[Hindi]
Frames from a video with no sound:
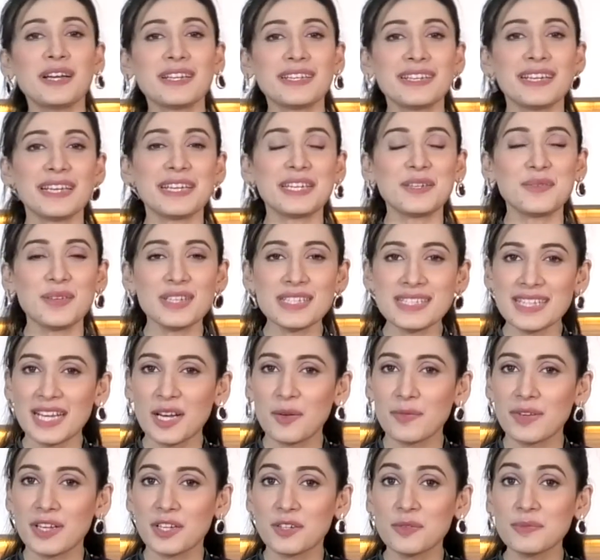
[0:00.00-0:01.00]
रहीम
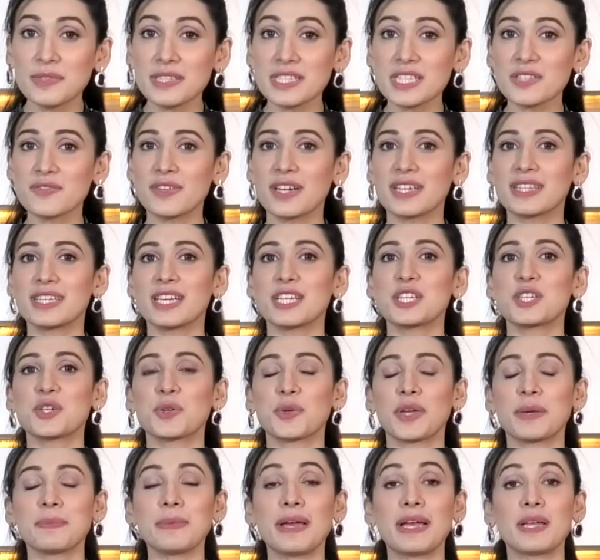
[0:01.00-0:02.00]
अस्सलाम दिस इज़ वर्दा
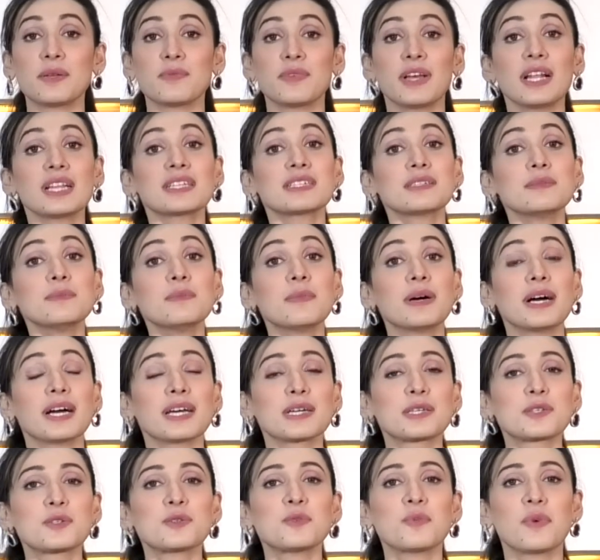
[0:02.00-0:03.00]
शुएब एंड वेलकम
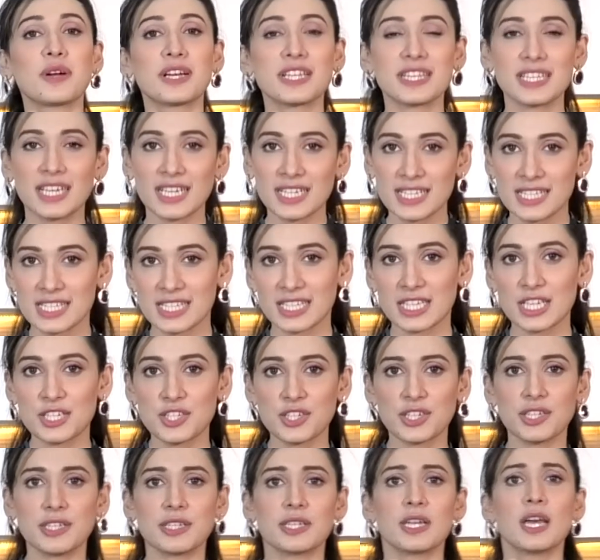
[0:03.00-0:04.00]
बैक टू वर्दास
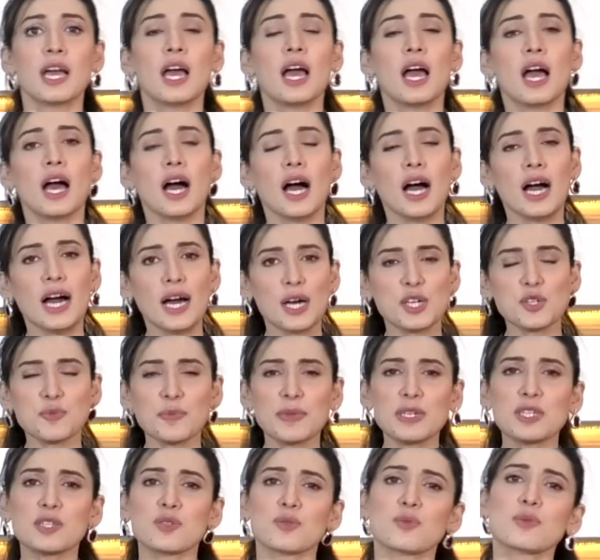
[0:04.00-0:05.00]
किचन आज
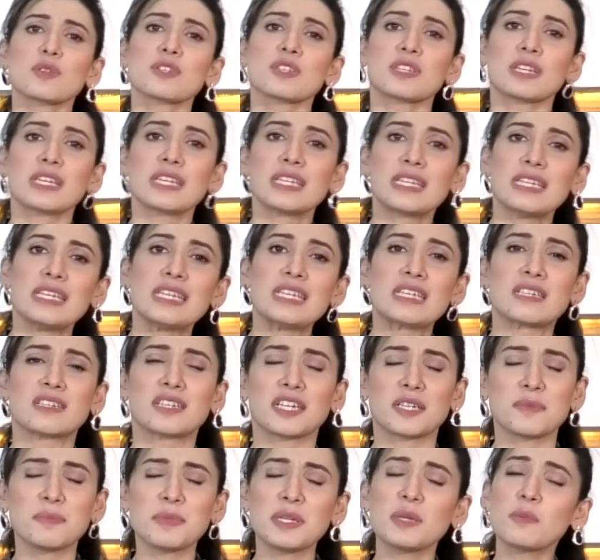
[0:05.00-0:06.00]
मैं सोच रही थी
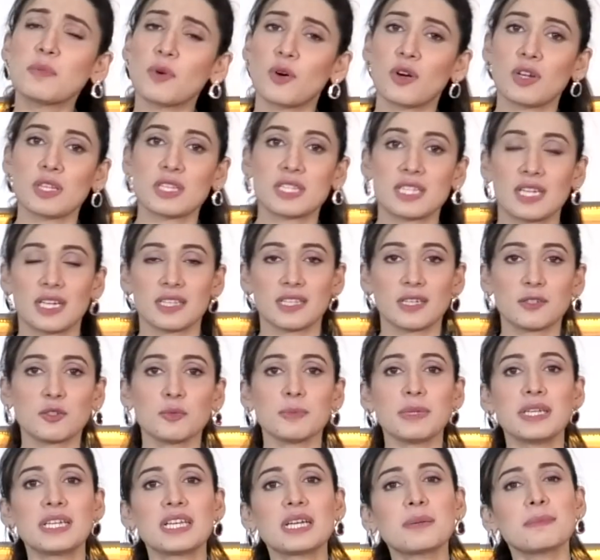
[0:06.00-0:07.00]
गर्मी बहुत ज़्यादा है
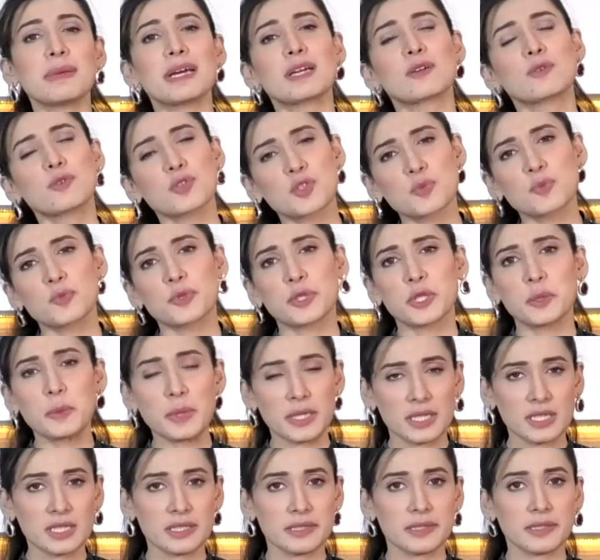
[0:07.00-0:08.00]
तो मैंने कहा मैंगो स्मूदी
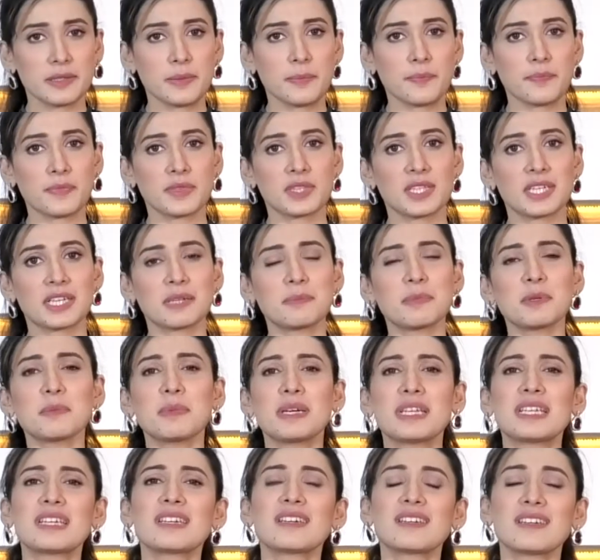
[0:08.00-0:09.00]
बनाते हैं लेकिन फिर
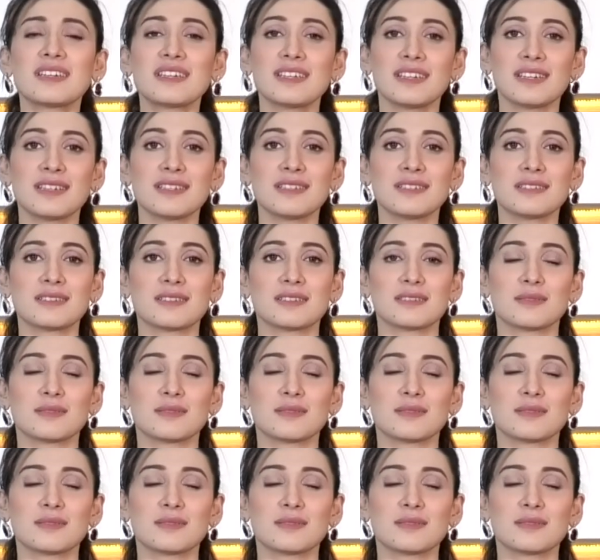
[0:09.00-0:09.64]
मैंने कहा कि यार